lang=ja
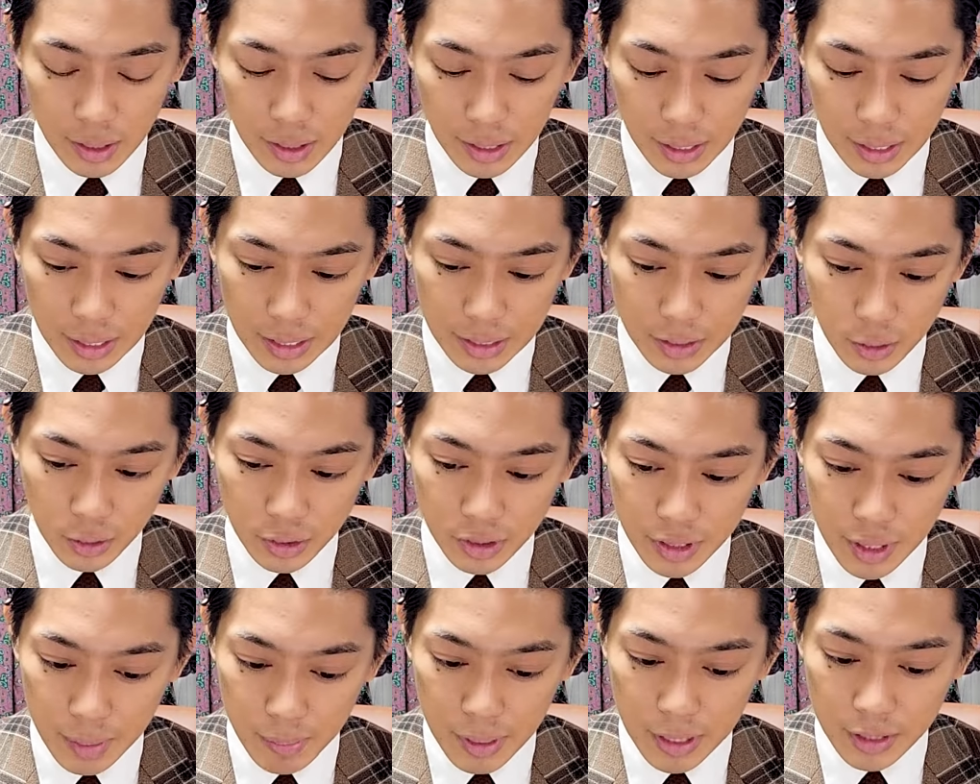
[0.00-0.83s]
えー、そ
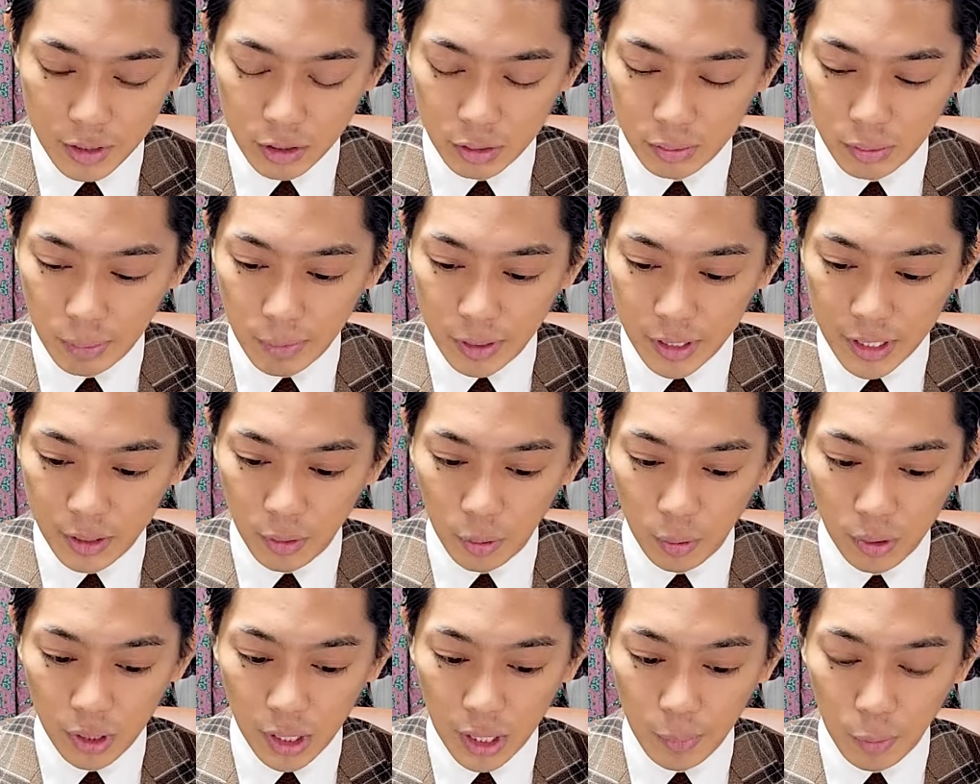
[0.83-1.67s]
してまあそのまま基
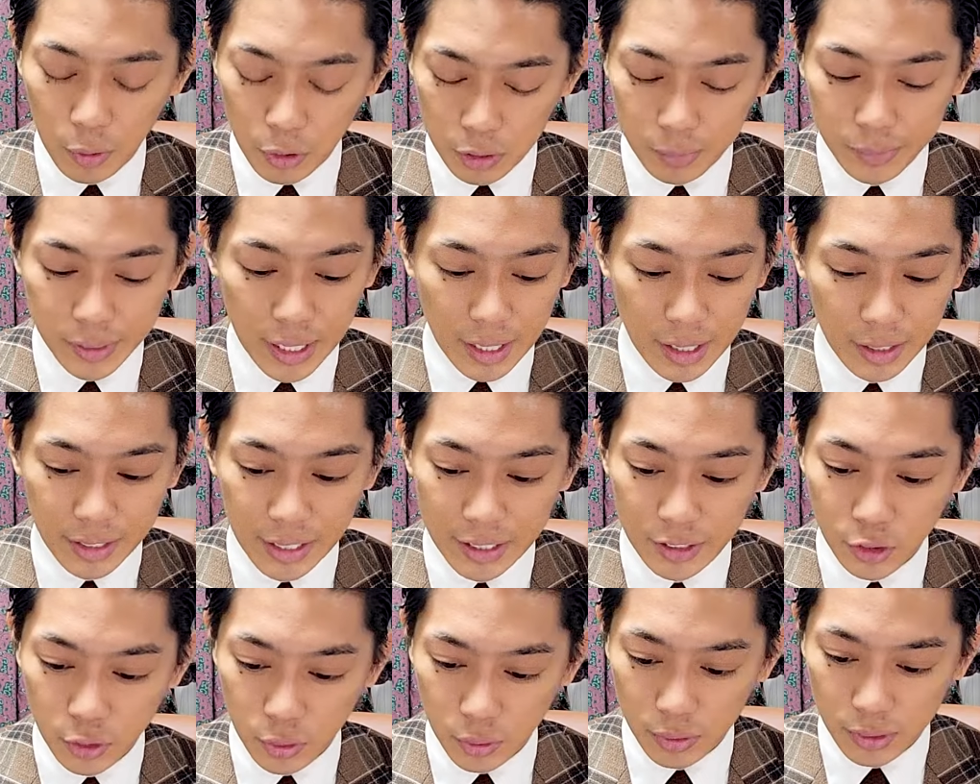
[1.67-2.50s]
本科目みたいな
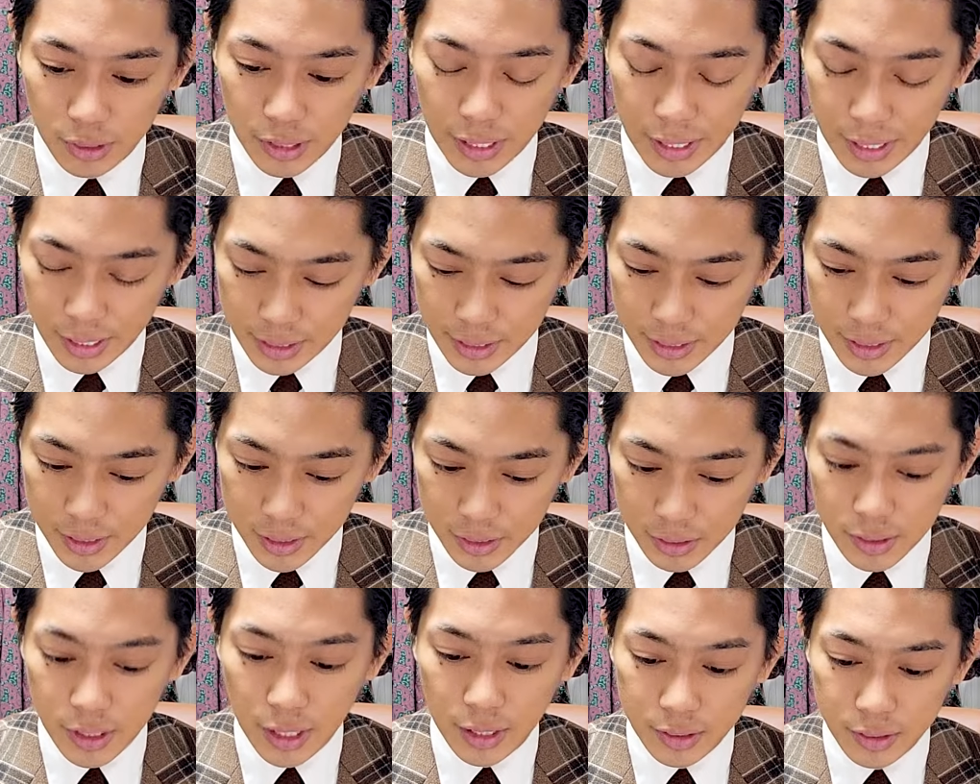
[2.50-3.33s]
テンションで、えー、
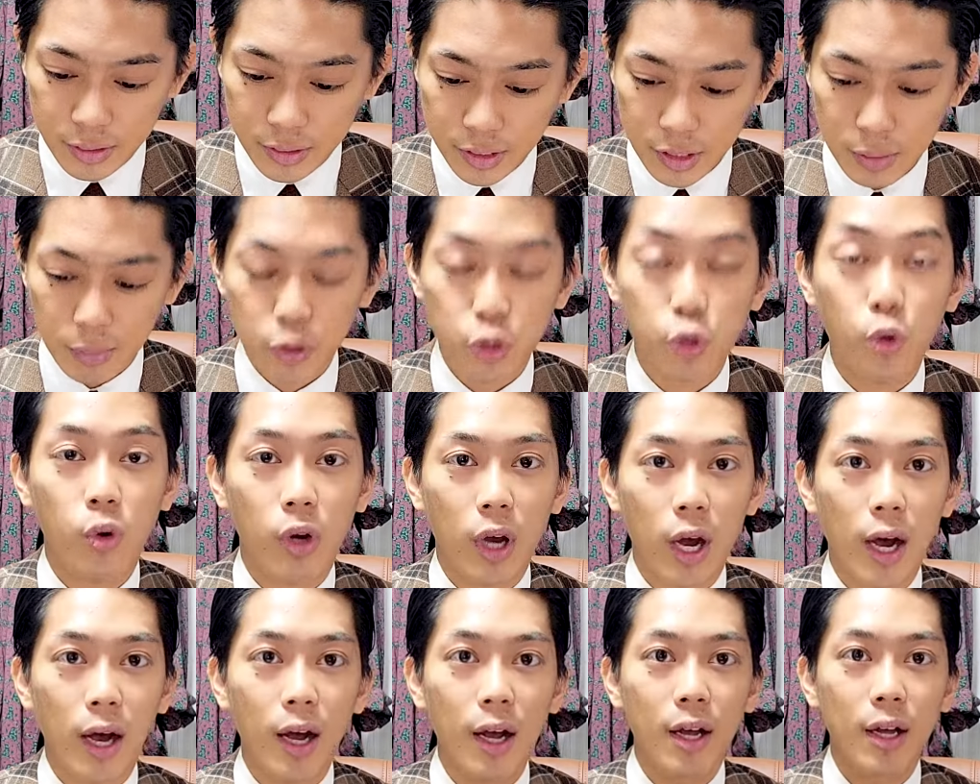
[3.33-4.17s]
数学いきましょう
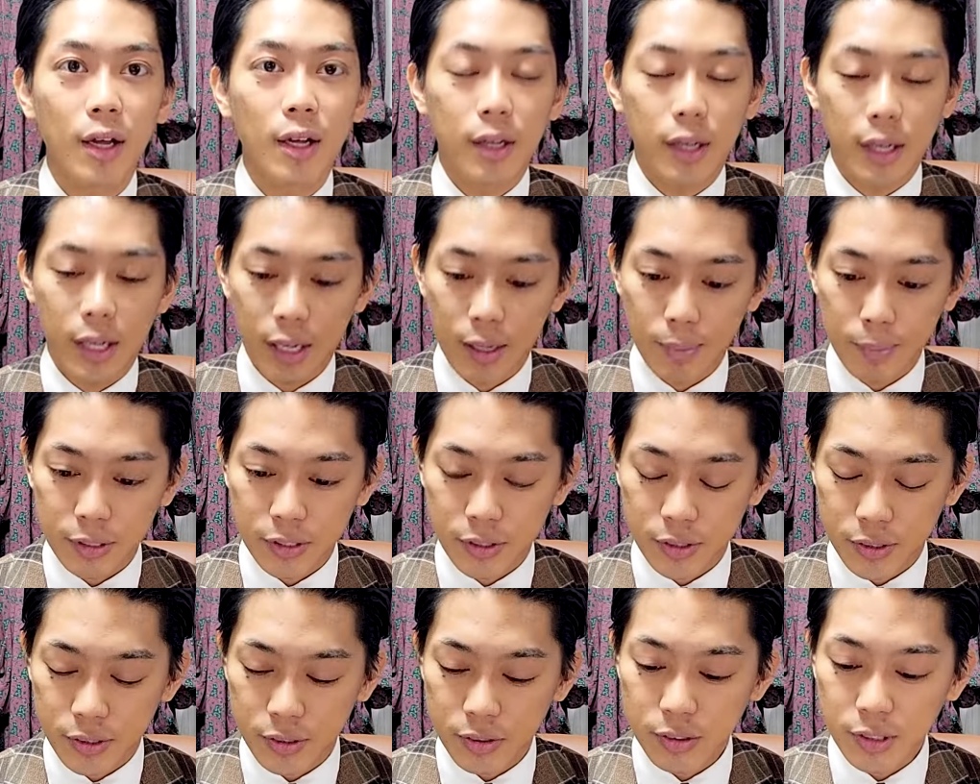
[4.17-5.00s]
か、えー、まあ
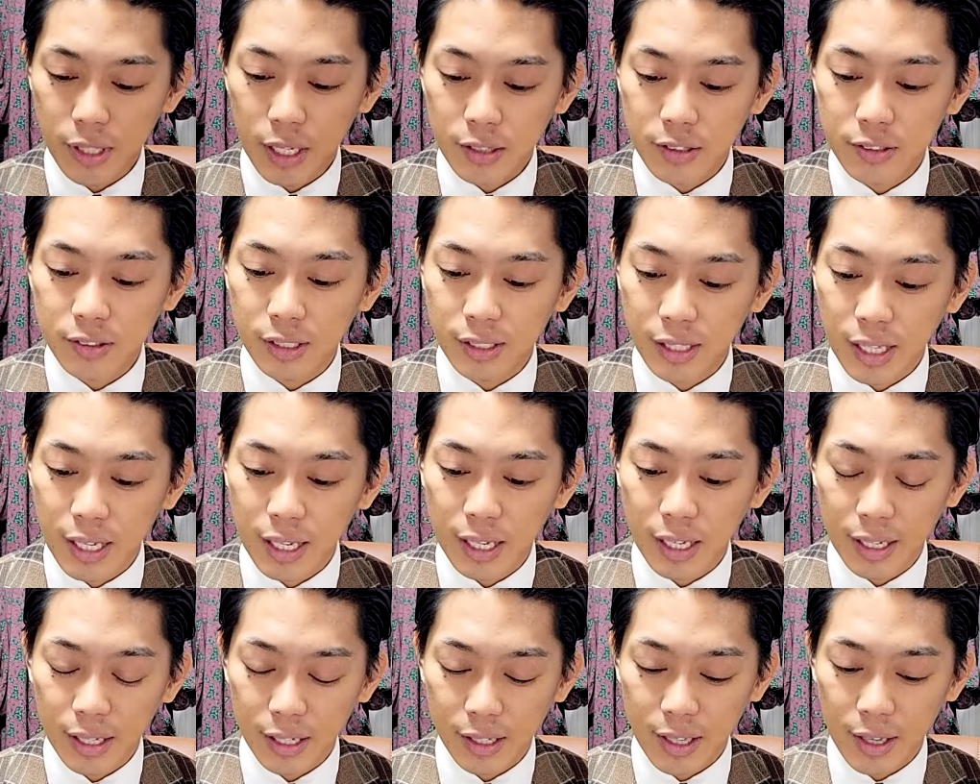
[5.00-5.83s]
数学が
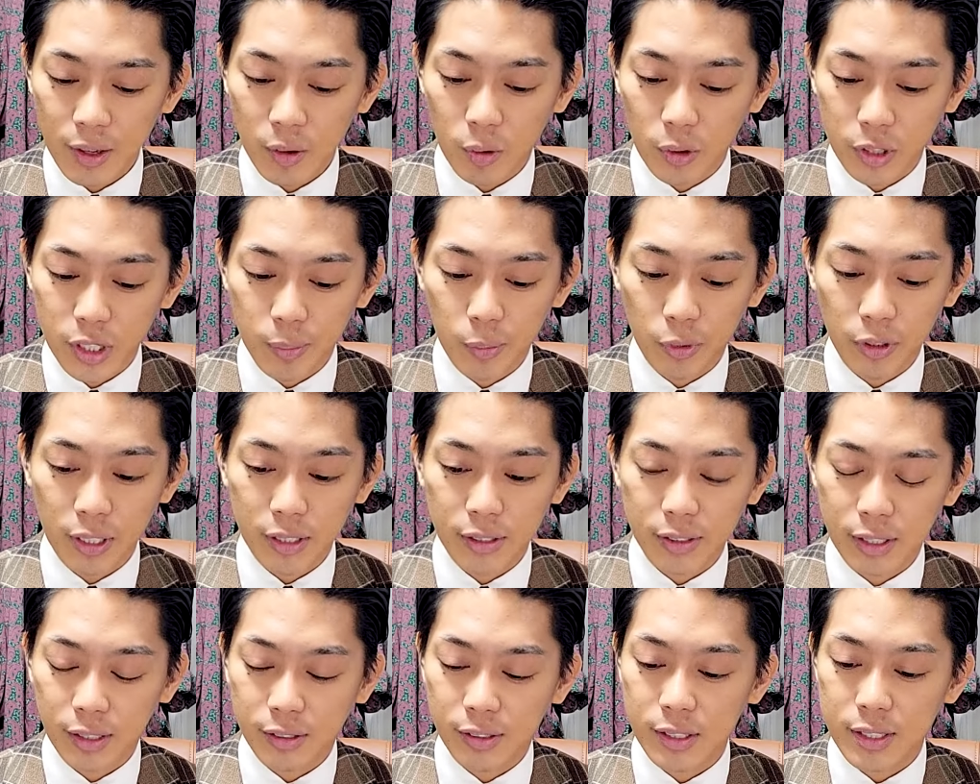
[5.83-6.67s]
ね結構肝
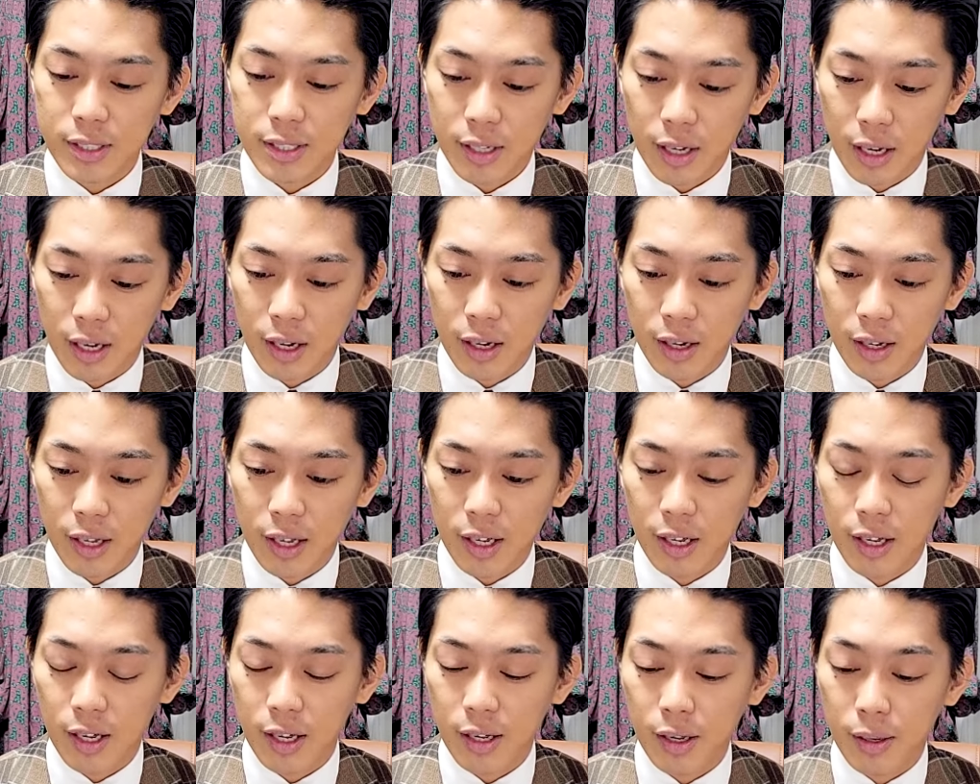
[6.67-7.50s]
だったんですが、
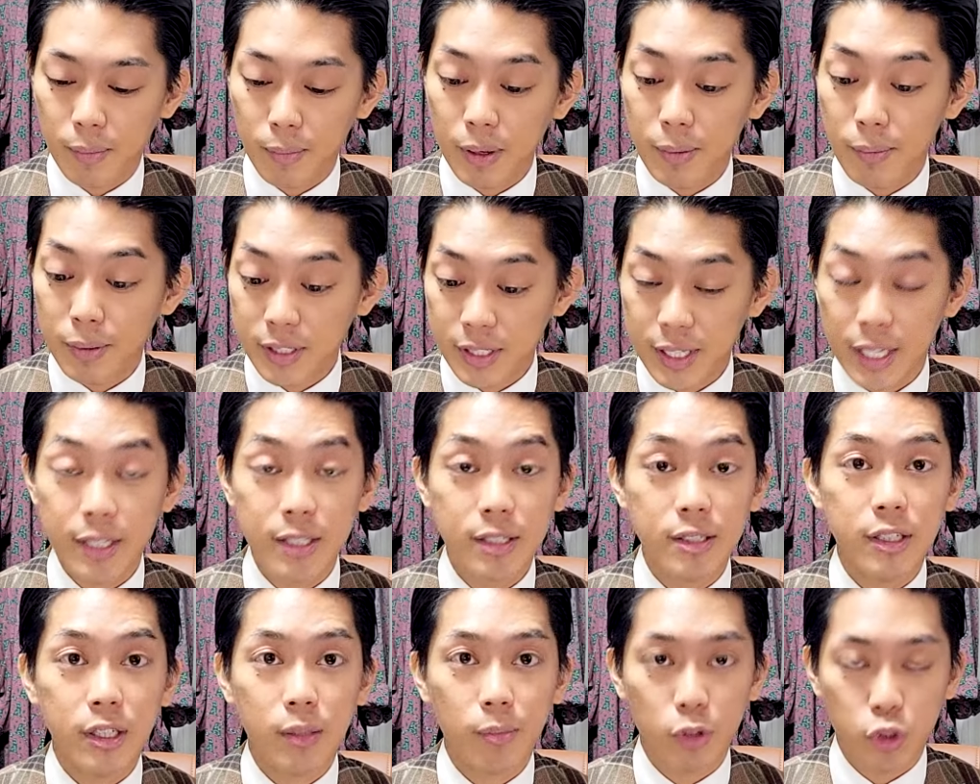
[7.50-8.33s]
えー、まあまず点
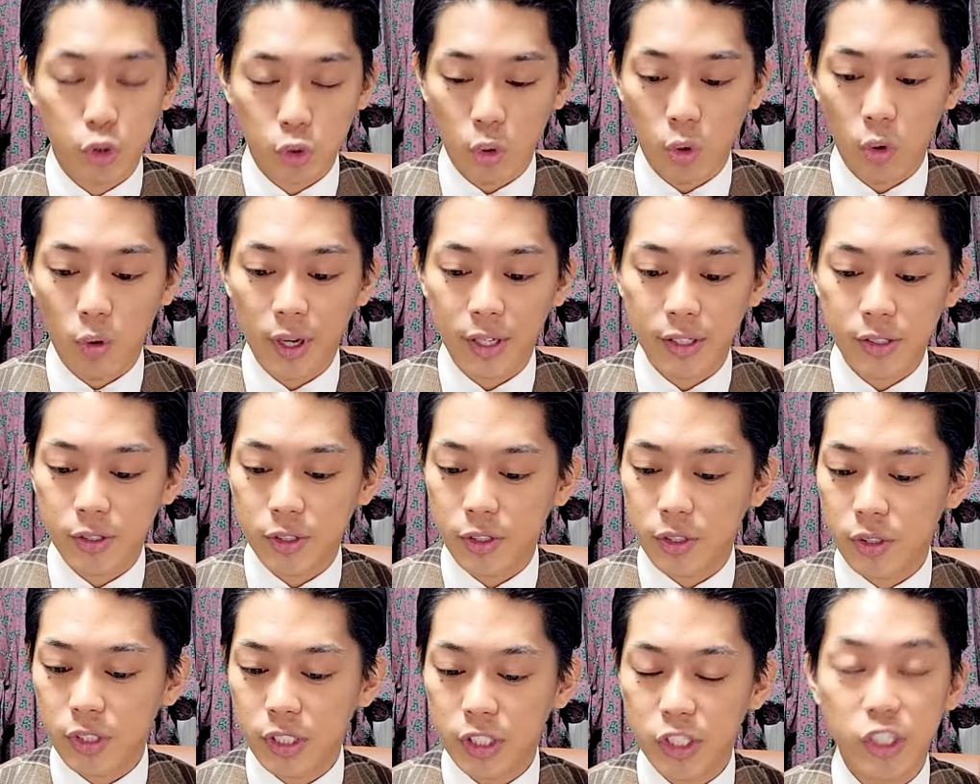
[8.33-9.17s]
数いきましょう、えー、
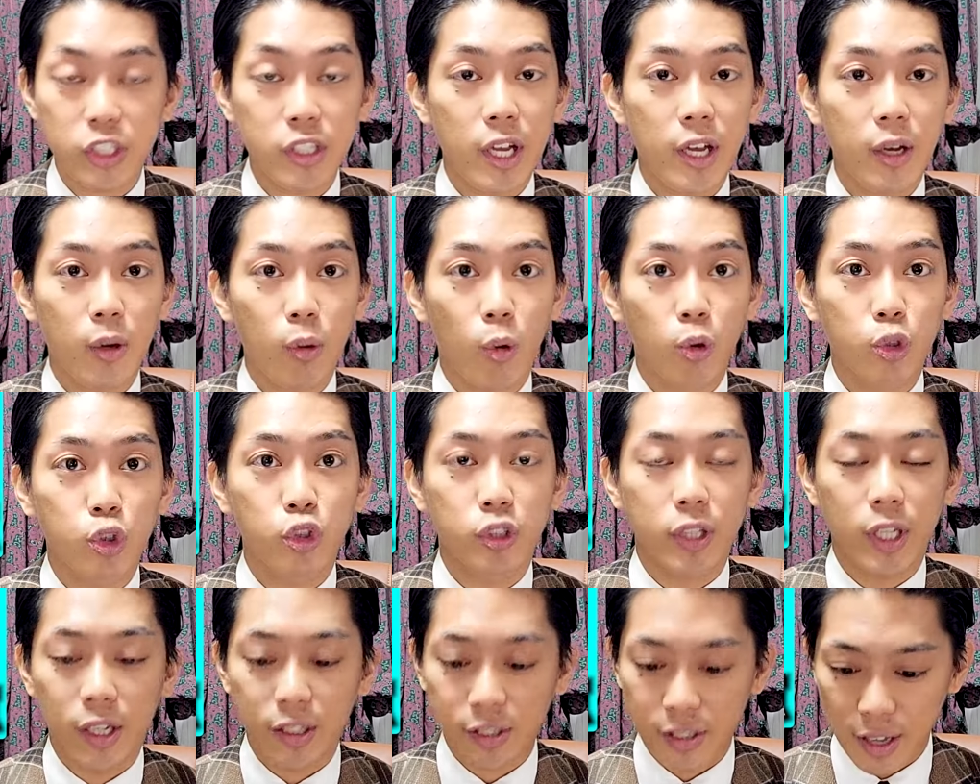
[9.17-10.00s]
数
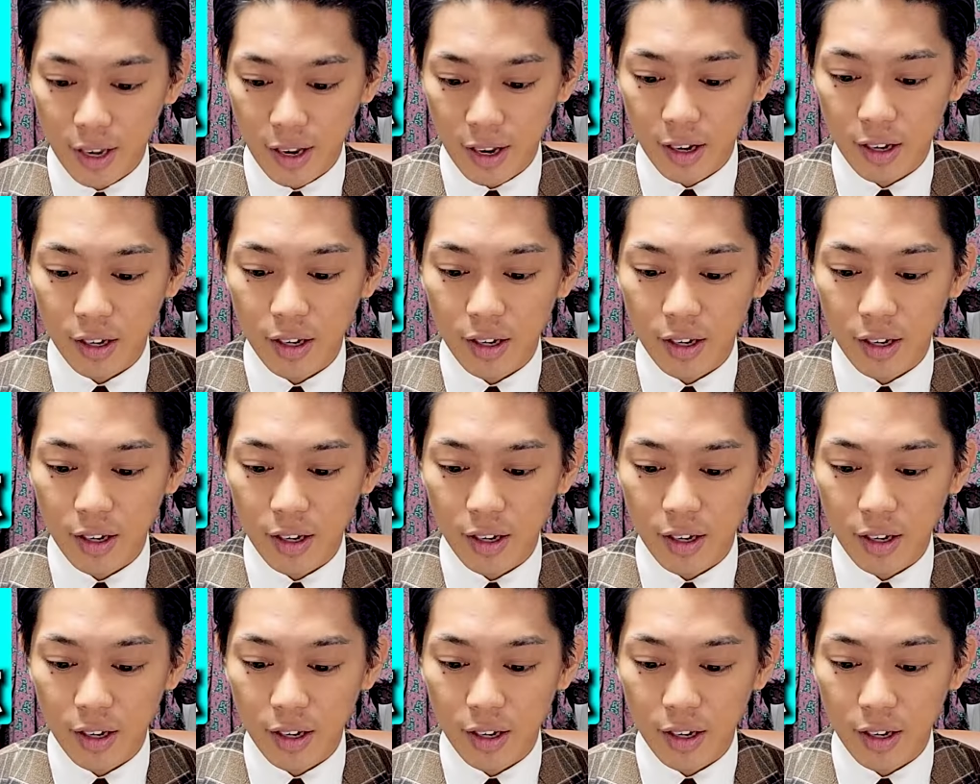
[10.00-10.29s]
1A57 点、